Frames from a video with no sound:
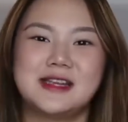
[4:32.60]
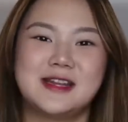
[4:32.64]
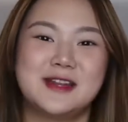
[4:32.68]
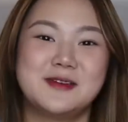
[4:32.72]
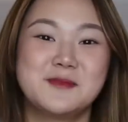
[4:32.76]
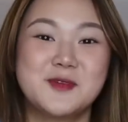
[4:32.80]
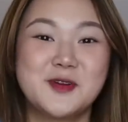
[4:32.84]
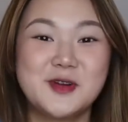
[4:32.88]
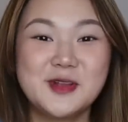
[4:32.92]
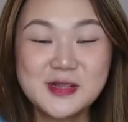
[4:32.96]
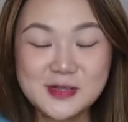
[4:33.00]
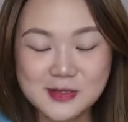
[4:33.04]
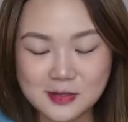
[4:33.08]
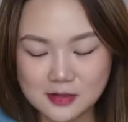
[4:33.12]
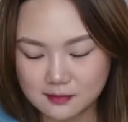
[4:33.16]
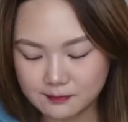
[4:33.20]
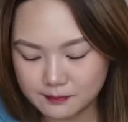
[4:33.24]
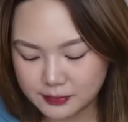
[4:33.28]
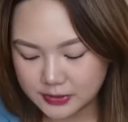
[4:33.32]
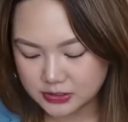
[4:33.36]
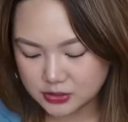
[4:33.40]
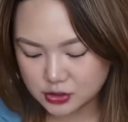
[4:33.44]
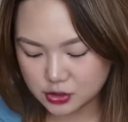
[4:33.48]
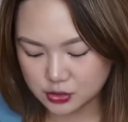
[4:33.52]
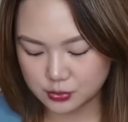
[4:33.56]
And I'm going to the
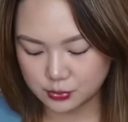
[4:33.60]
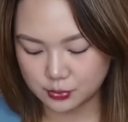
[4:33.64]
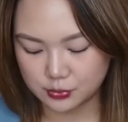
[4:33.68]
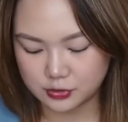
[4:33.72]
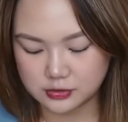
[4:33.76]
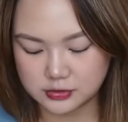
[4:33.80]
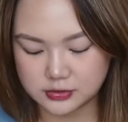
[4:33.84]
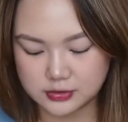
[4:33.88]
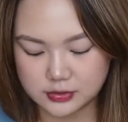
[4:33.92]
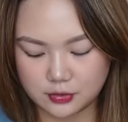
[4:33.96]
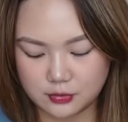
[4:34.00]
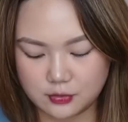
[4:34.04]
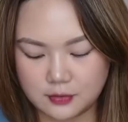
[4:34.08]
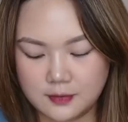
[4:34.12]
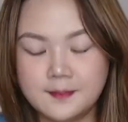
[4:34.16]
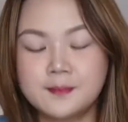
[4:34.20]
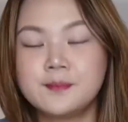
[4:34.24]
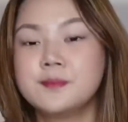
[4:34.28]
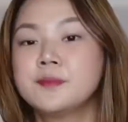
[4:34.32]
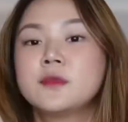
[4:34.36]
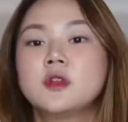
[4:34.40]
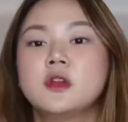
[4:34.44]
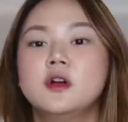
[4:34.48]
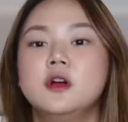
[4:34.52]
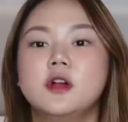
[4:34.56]
beach soon. So,
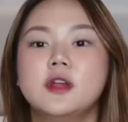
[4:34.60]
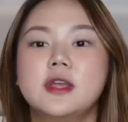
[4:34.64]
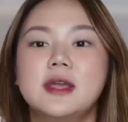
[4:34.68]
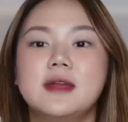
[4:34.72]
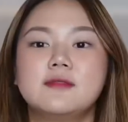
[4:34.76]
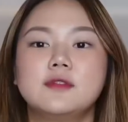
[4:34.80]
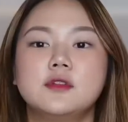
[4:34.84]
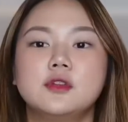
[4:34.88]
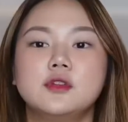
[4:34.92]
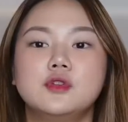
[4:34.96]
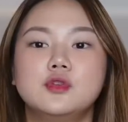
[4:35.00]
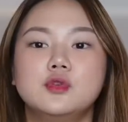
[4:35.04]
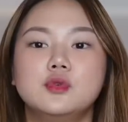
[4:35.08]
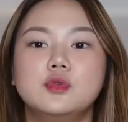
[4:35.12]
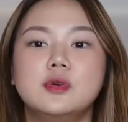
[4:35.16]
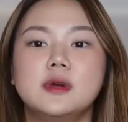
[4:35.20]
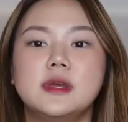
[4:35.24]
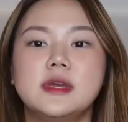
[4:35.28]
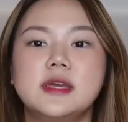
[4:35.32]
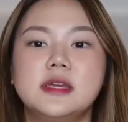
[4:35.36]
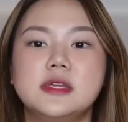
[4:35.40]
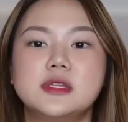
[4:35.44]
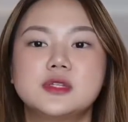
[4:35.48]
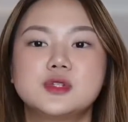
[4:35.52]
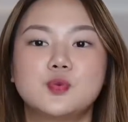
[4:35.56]
all you have to do
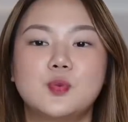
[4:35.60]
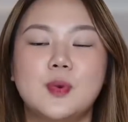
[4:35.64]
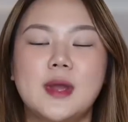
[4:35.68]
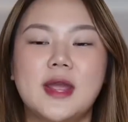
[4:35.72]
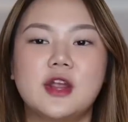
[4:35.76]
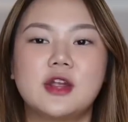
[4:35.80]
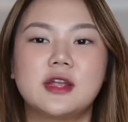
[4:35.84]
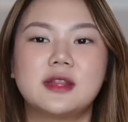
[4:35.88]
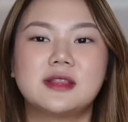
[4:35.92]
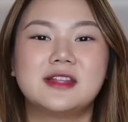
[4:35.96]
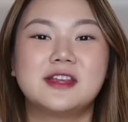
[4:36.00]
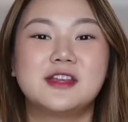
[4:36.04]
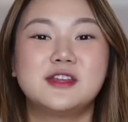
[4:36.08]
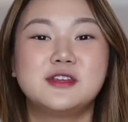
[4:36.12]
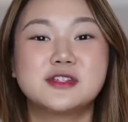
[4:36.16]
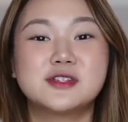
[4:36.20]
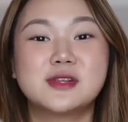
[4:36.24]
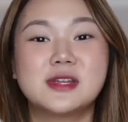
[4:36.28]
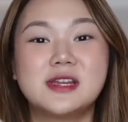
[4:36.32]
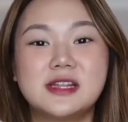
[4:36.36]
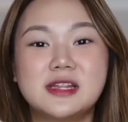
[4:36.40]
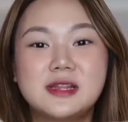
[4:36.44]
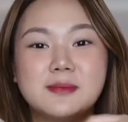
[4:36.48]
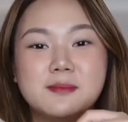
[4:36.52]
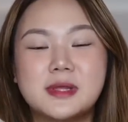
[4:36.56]
is wear it na.
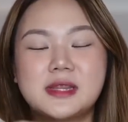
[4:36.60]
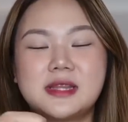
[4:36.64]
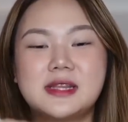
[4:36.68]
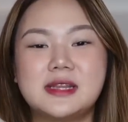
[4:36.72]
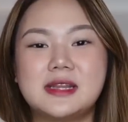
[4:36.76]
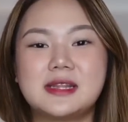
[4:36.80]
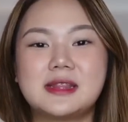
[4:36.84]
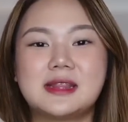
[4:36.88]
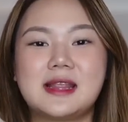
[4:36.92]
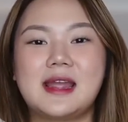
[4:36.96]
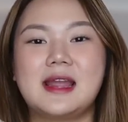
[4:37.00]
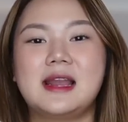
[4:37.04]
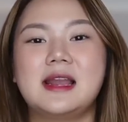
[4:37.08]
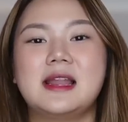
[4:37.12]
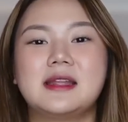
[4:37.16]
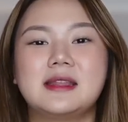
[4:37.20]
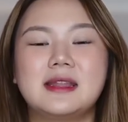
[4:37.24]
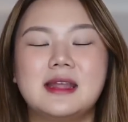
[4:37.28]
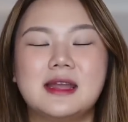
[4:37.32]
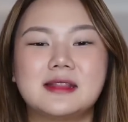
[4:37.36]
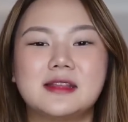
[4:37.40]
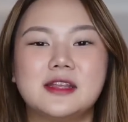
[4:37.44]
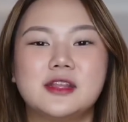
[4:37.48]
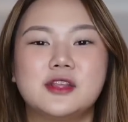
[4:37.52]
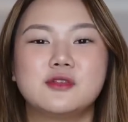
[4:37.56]
Usually, diba tinatay lang
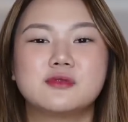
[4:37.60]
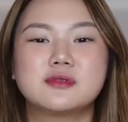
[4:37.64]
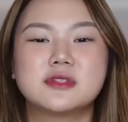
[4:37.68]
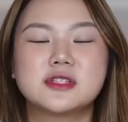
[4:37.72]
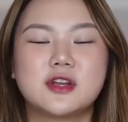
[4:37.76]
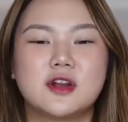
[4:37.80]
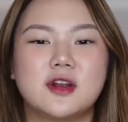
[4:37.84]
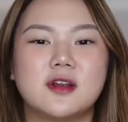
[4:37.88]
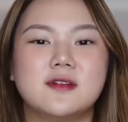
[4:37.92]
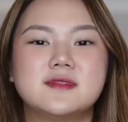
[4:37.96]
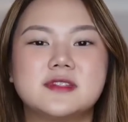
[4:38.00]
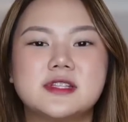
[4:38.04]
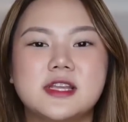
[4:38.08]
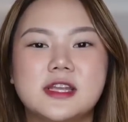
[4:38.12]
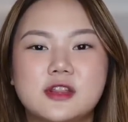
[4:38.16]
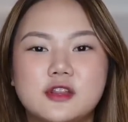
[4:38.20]
natin yung scarves.